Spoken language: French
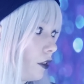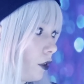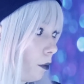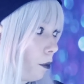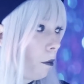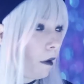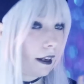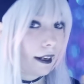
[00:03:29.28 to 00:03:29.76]
est dans
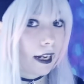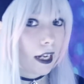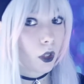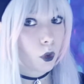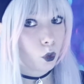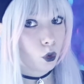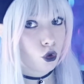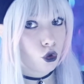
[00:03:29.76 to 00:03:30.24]
mon
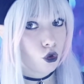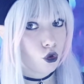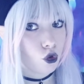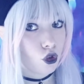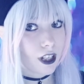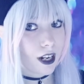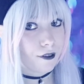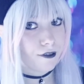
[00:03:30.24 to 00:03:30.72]
placard, donc
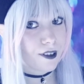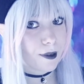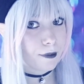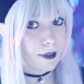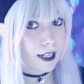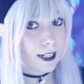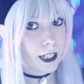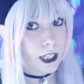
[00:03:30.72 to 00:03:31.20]
j'ai la flemme
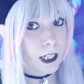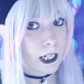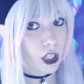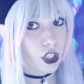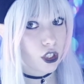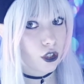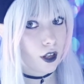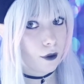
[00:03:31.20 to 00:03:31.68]
d'aller
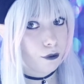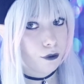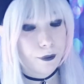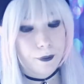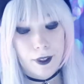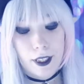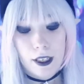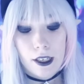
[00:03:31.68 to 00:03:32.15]
chercher, t'as vu.
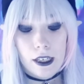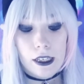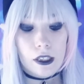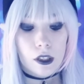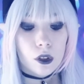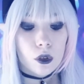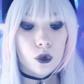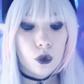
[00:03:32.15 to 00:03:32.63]

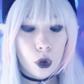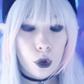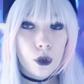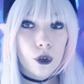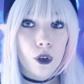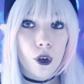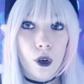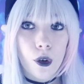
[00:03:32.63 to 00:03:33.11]

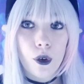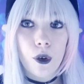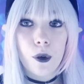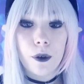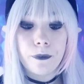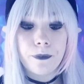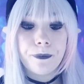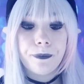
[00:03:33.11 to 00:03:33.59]
Donc,
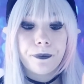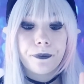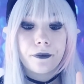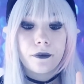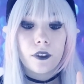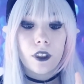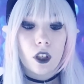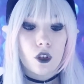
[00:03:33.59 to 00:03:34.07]

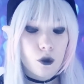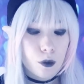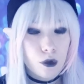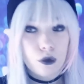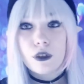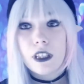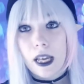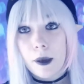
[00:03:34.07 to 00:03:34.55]
euh, je me
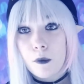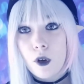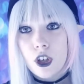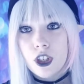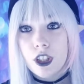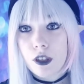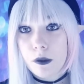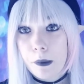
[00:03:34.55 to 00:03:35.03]
suis carrément
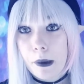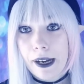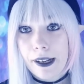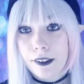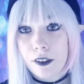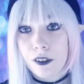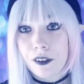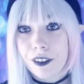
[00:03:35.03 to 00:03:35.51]
acheté une
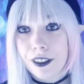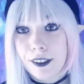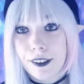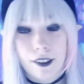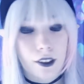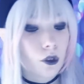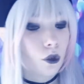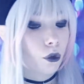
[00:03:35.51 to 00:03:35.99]
palette en
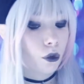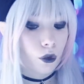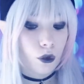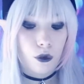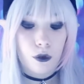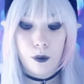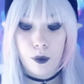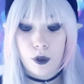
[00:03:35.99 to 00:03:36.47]
fait.
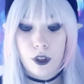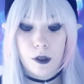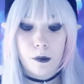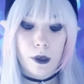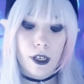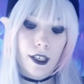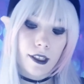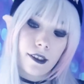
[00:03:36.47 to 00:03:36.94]
Donc, une petite
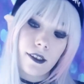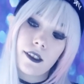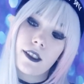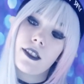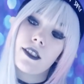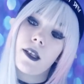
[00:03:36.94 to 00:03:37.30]
palette qui